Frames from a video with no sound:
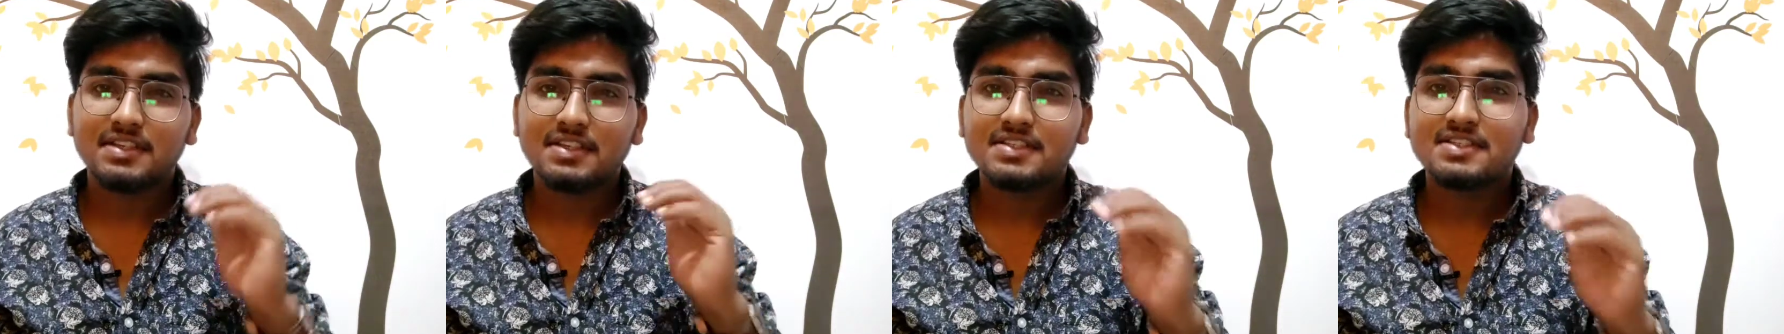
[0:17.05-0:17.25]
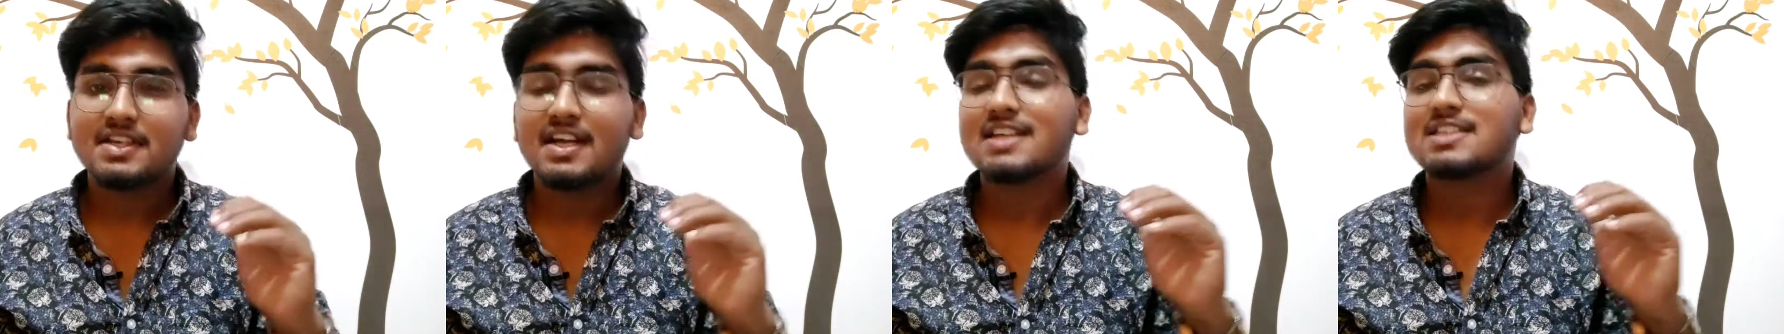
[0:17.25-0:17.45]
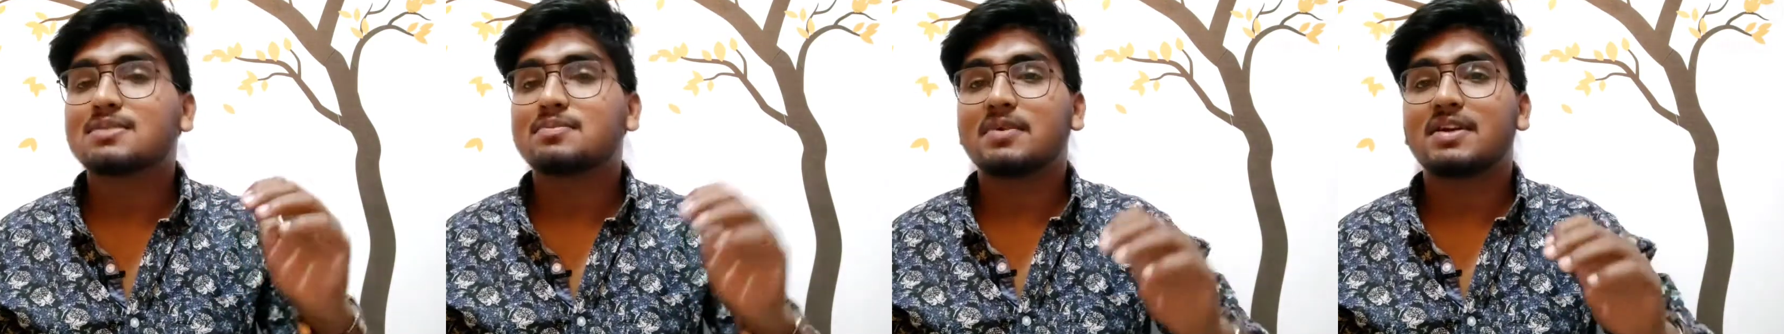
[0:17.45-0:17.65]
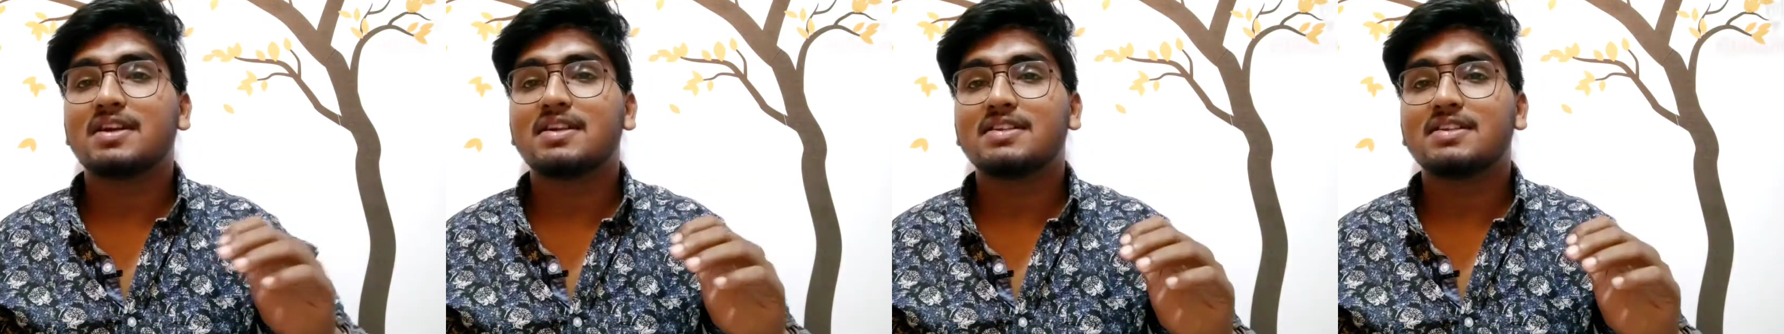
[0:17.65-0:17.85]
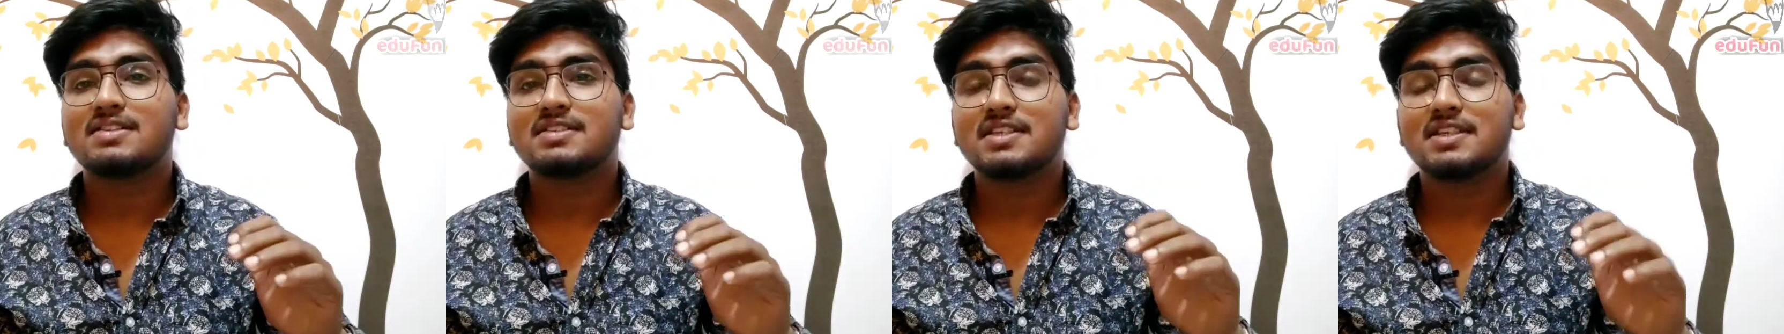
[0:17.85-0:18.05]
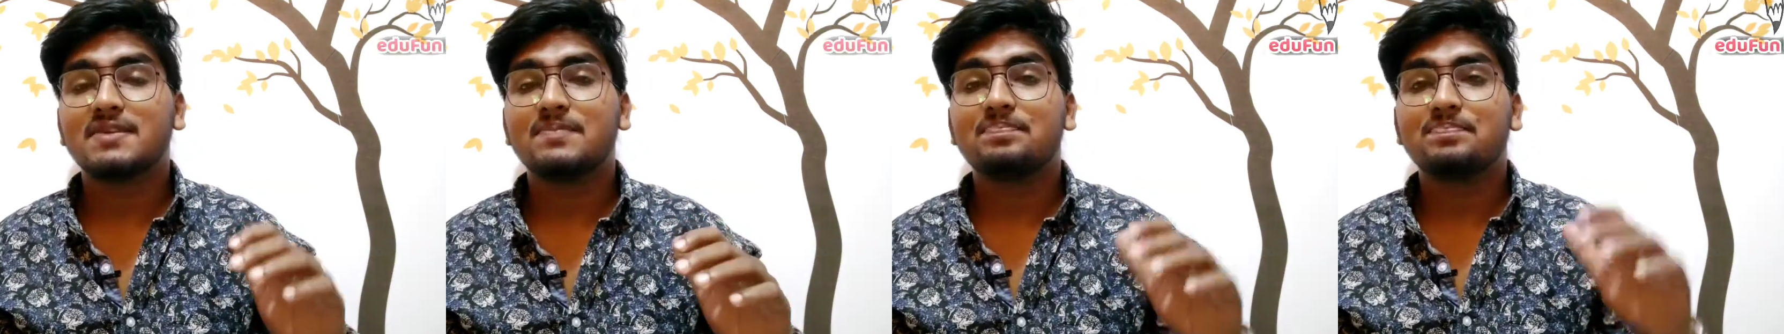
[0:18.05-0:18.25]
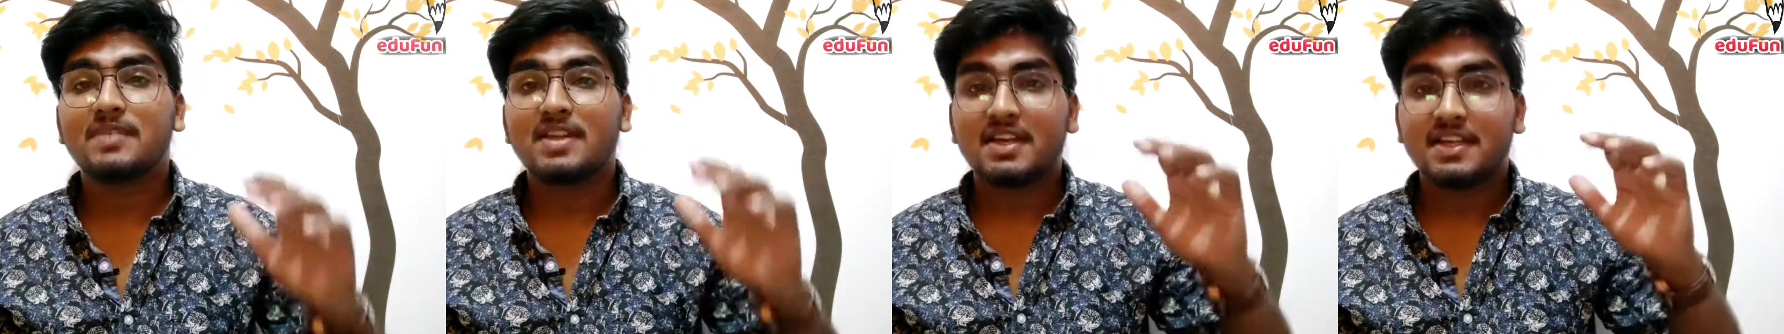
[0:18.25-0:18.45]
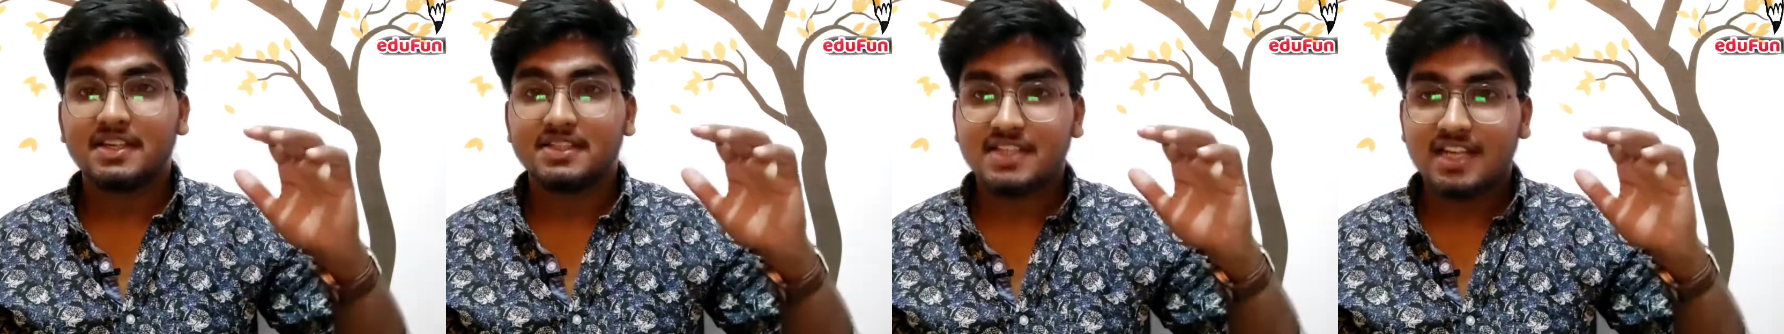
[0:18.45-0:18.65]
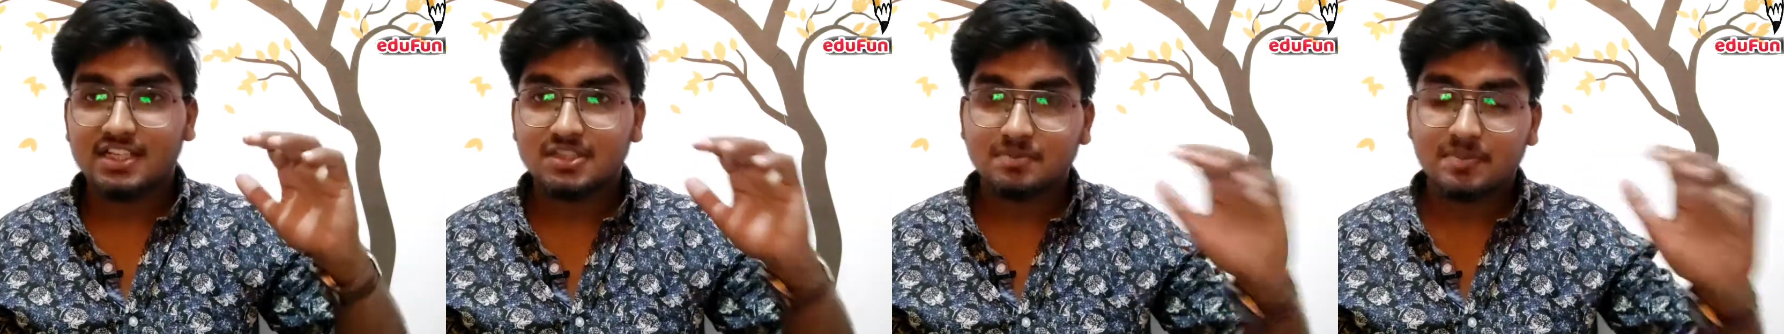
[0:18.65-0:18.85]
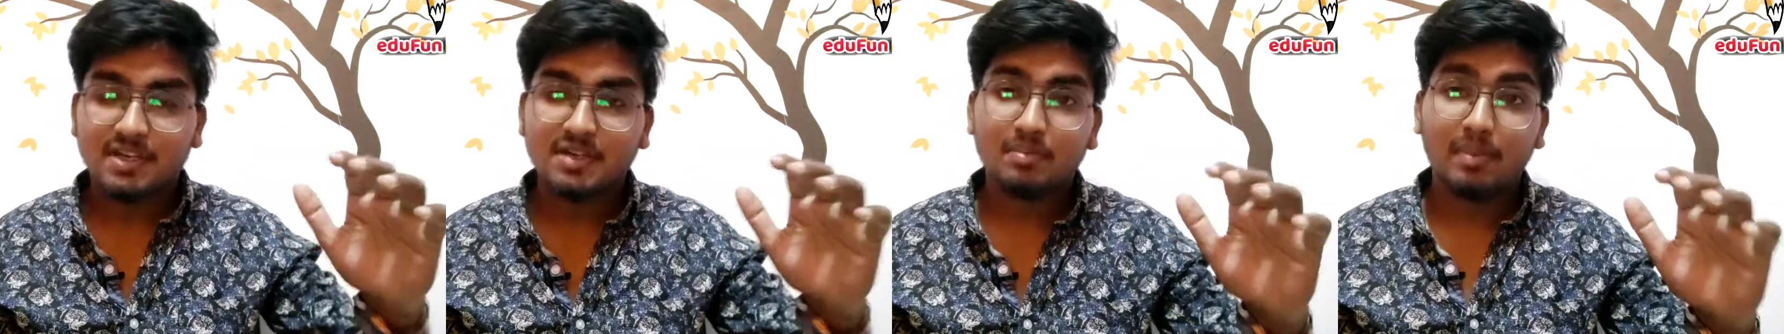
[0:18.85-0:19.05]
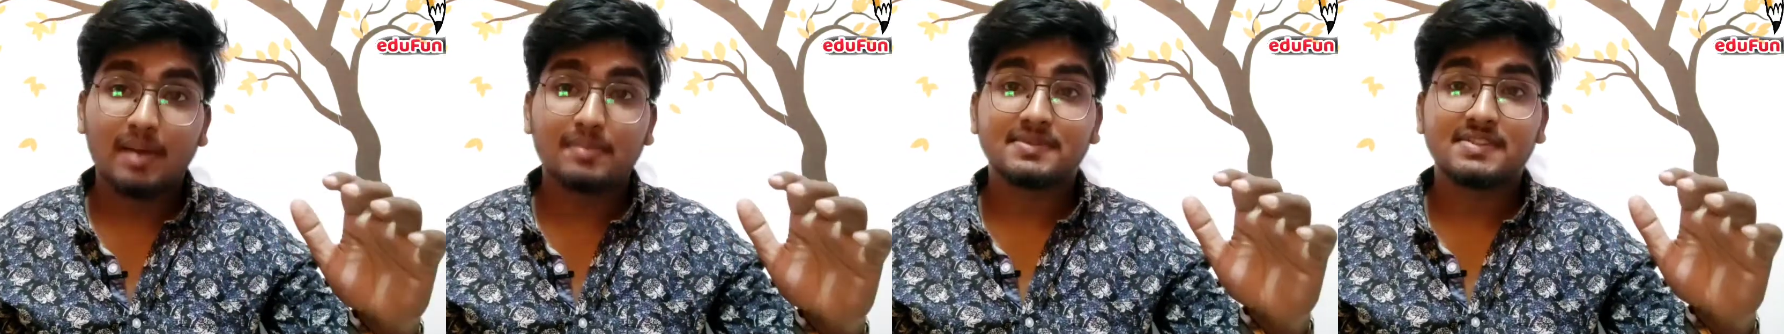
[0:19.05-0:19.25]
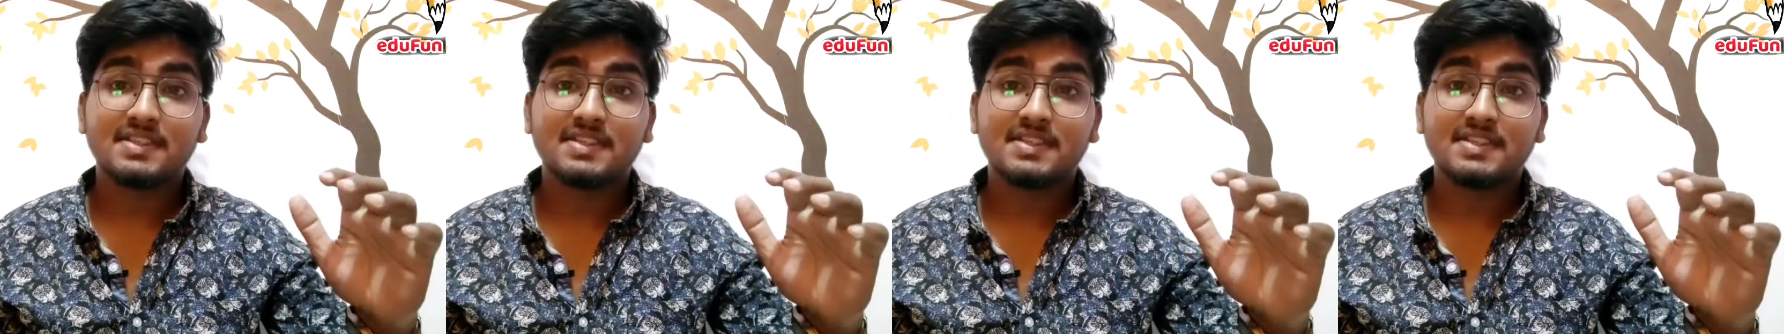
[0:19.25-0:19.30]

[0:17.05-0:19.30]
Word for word: इस एस्परेंट से इस एस्परेंट वेब